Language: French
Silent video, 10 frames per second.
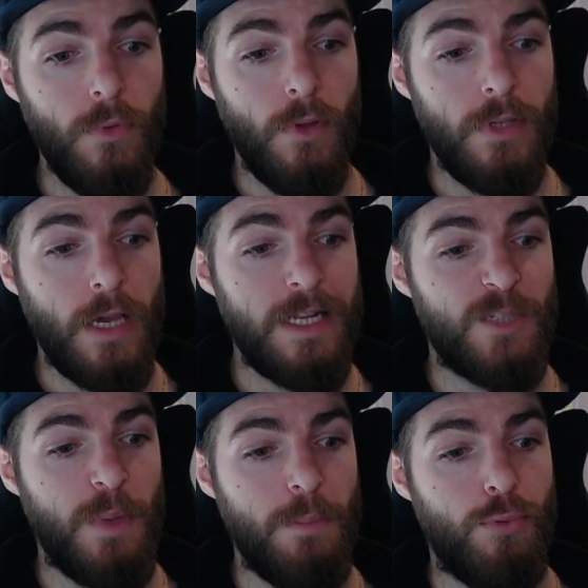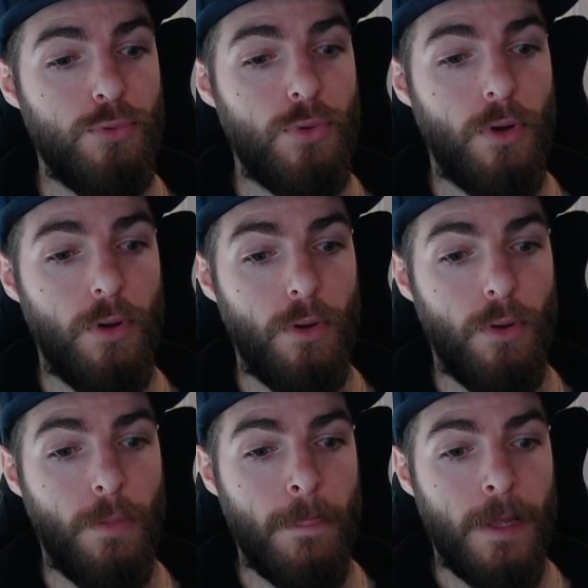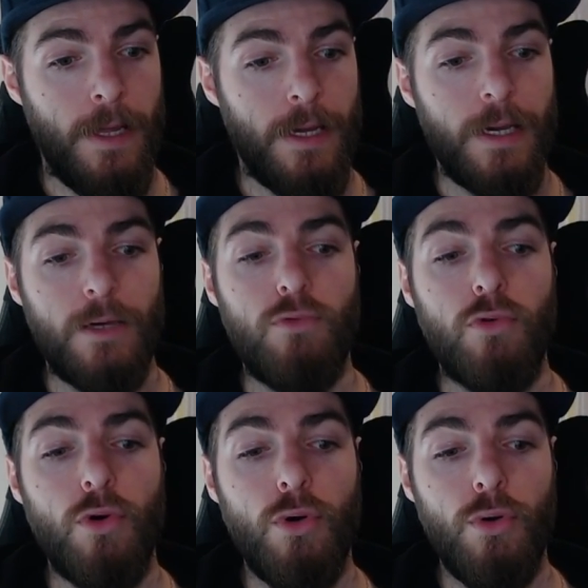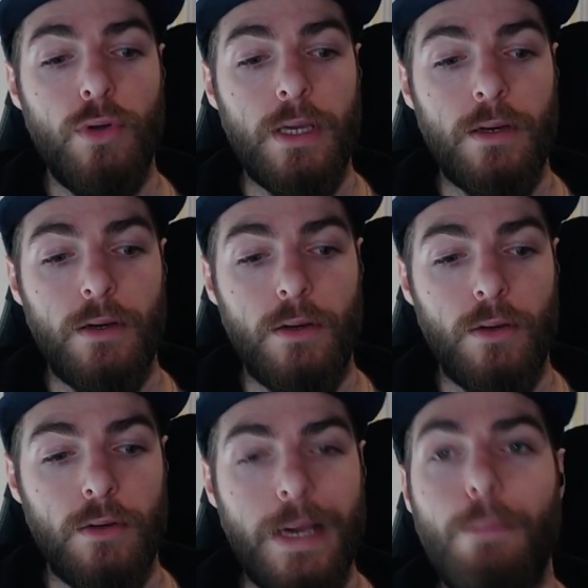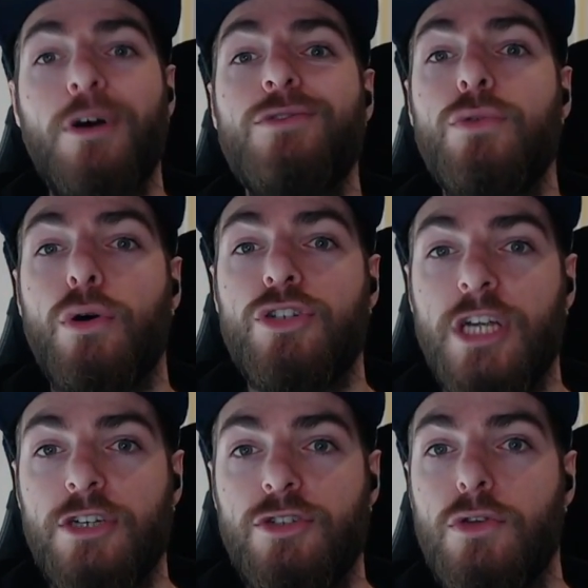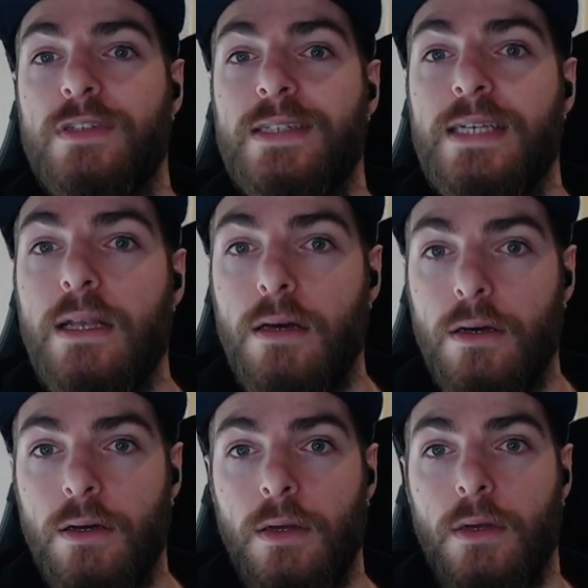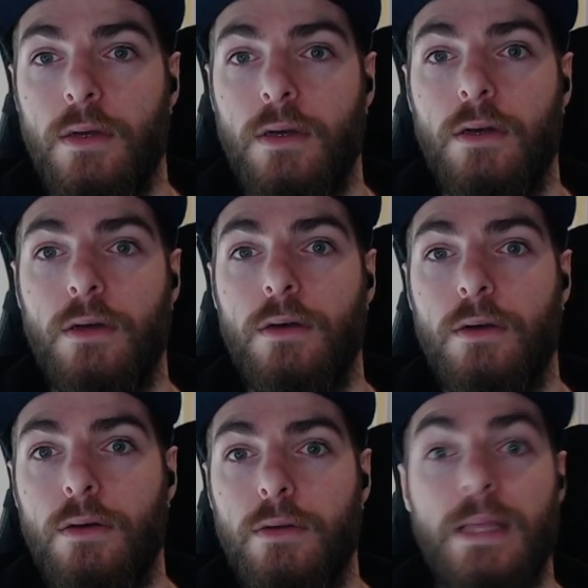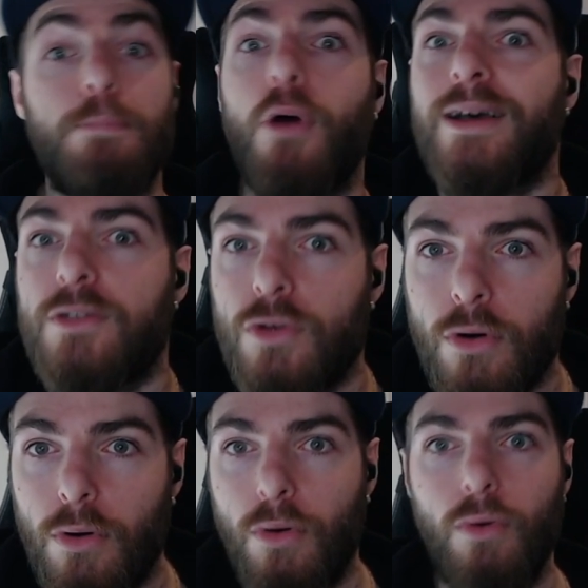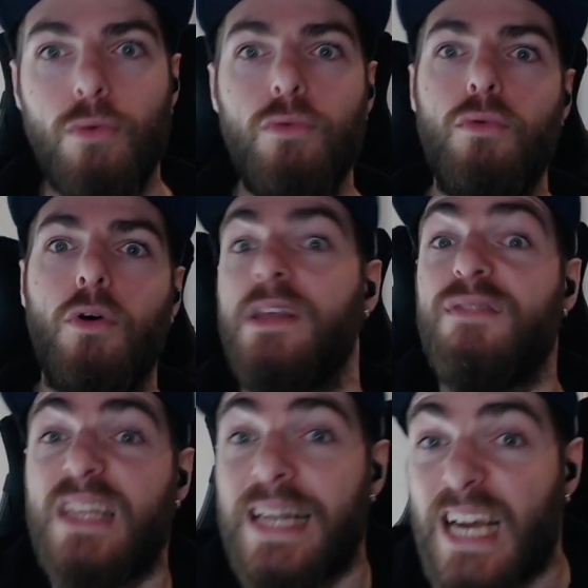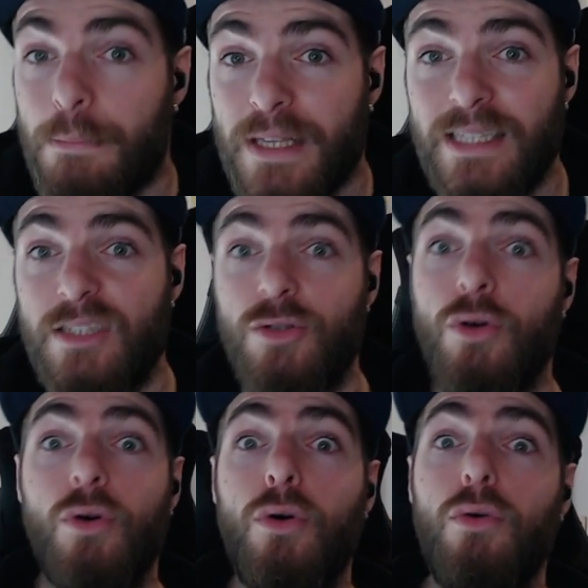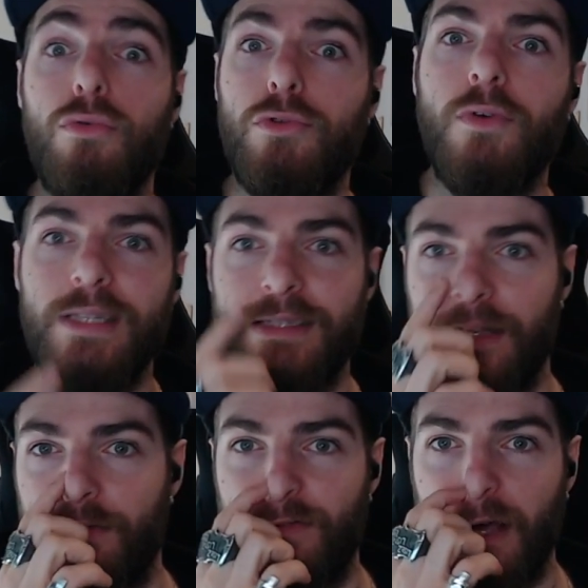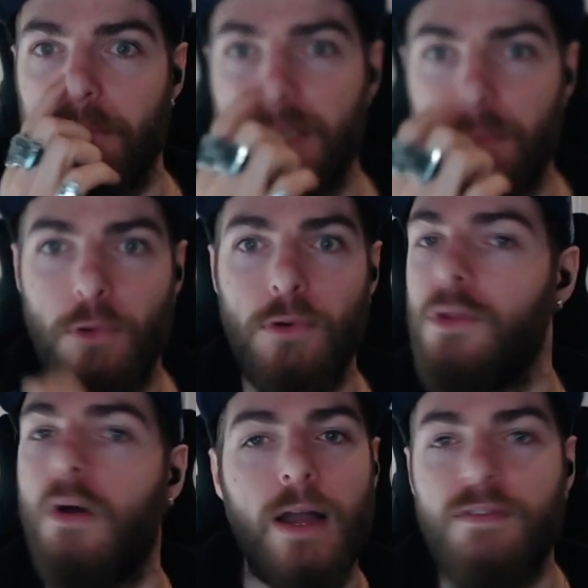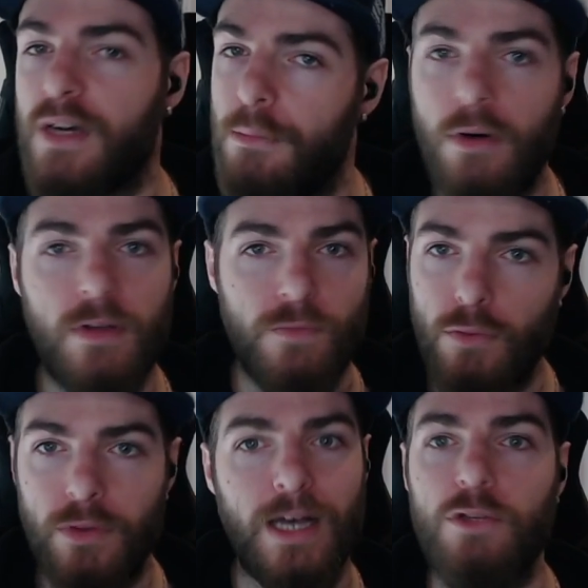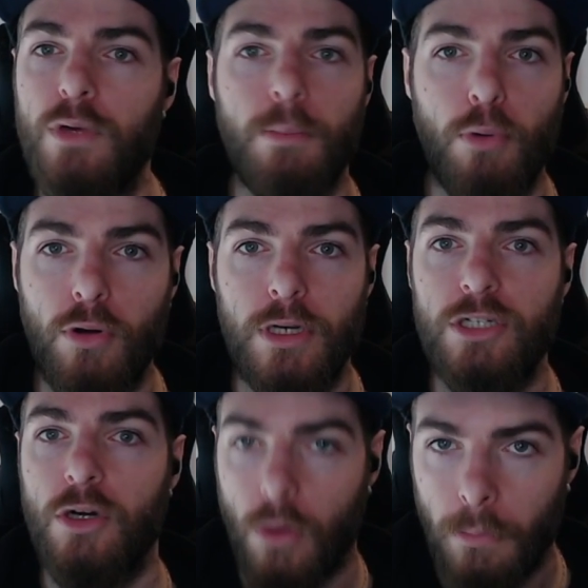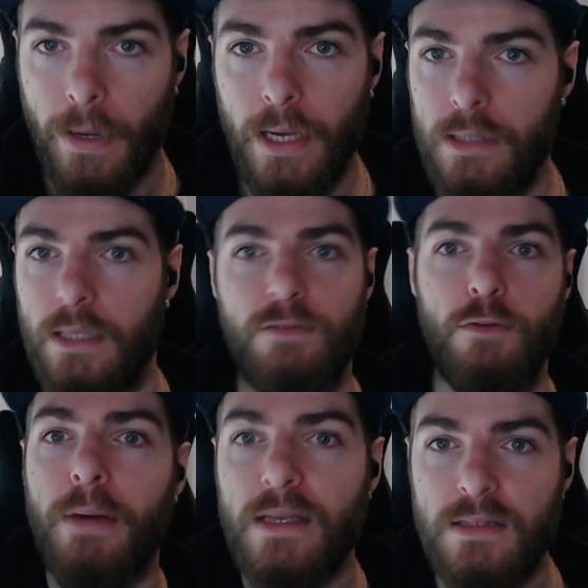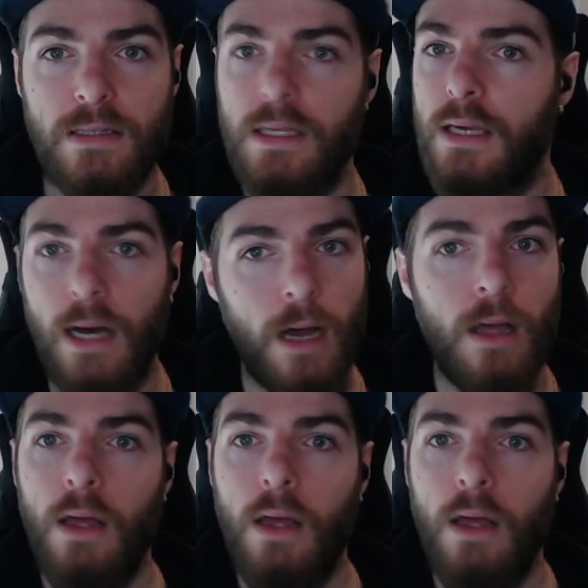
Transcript: il y a un aspect plus... Euh, rigoureux et euh, il y a moins une recherche de style euh, euh, d'épuration où on évite les répétitions, où tu vois, on essaye de faire un petit peu. Non, là vraiment, il faut traduire pour que les gens comprennent et il faut pas hésiter à,